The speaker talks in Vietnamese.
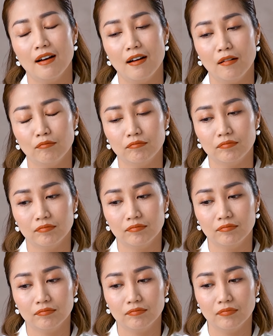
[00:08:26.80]

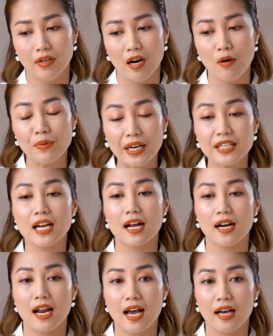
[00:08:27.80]
um, ốc nghĩ
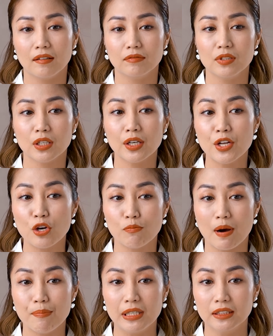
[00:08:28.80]
rằng là những cái điều
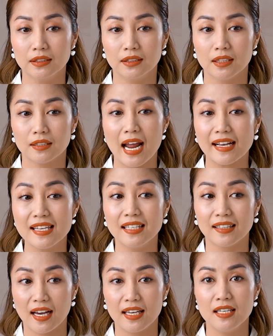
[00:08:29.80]
mà mình đang
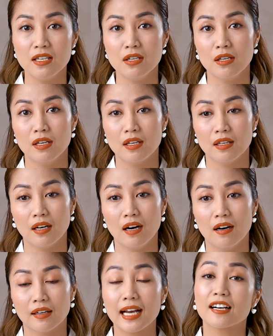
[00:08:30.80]
nhìn thấy
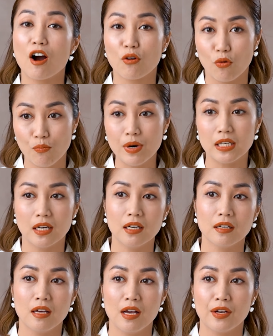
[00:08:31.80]
ở các con của mình đó,
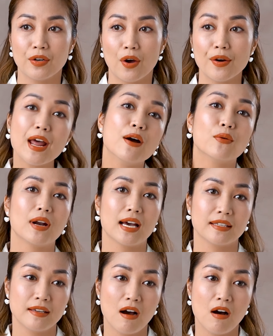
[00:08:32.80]
nó đều là
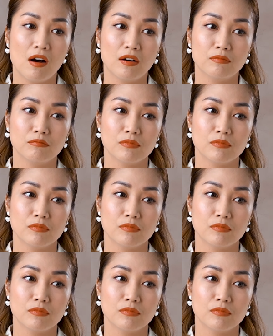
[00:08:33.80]
do